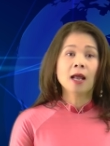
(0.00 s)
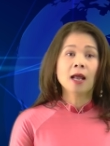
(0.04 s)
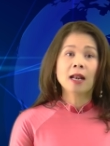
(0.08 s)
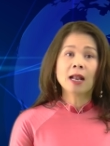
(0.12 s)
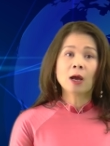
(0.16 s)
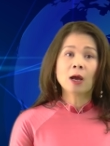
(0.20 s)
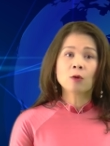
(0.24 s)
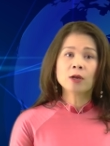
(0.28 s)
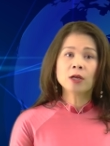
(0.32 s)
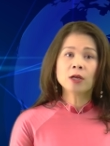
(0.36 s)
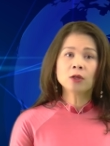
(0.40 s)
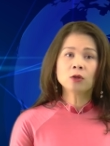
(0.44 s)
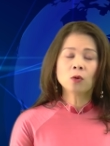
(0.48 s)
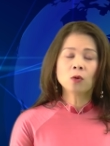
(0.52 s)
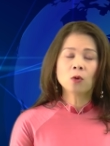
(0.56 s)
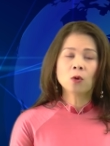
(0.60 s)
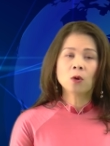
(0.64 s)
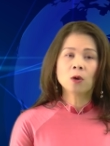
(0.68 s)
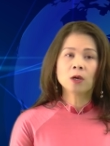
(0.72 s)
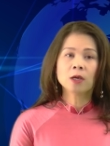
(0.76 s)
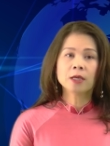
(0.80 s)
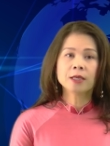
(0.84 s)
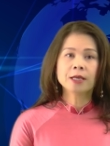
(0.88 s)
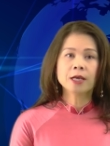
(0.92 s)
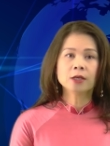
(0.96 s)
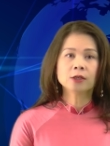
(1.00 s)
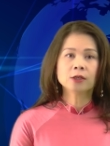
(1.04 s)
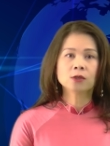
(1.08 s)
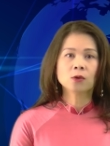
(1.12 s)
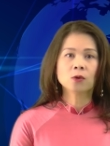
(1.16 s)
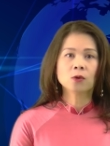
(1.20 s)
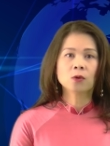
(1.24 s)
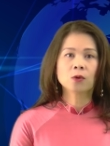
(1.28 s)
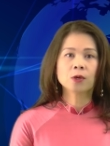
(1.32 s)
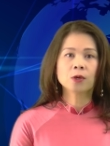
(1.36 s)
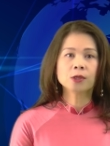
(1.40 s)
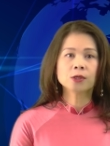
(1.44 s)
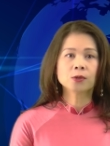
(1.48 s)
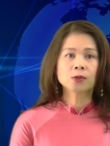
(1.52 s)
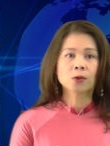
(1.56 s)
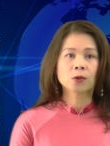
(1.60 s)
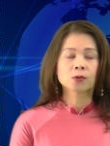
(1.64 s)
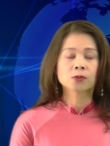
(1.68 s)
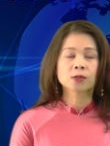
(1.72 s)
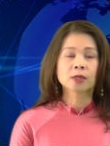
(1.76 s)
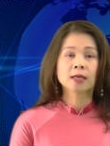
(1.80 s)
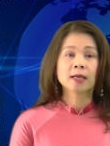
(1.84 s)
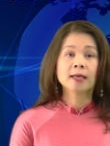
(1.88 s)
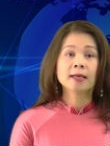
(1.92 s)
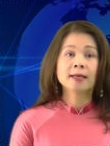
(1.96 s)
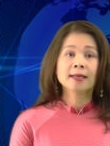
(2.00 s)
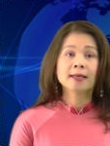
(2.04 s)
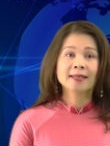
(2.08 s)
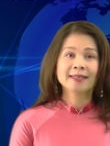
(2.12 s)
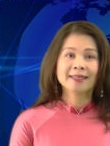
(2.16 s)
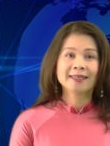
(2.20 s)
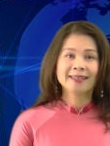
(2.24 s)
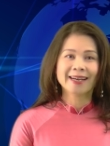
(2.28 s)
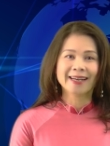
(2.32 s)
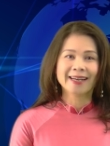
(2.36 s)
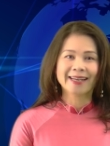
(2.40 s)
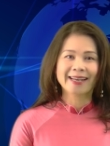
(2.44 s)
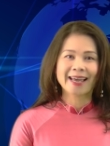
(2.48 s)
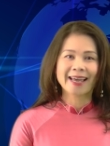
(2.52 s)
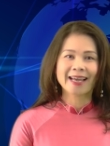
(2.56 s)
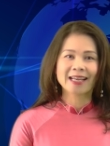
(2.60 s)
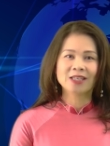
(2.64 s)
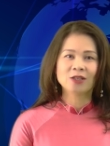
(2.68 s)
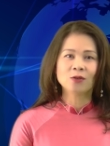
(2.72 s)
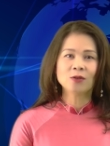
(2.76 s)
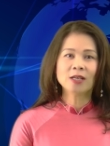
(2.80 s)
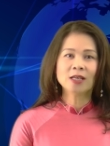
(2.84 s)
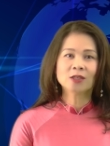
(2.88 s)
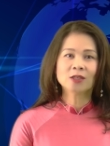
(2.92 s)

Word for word: đế tua Jesus Christus, ngợi khen Chúa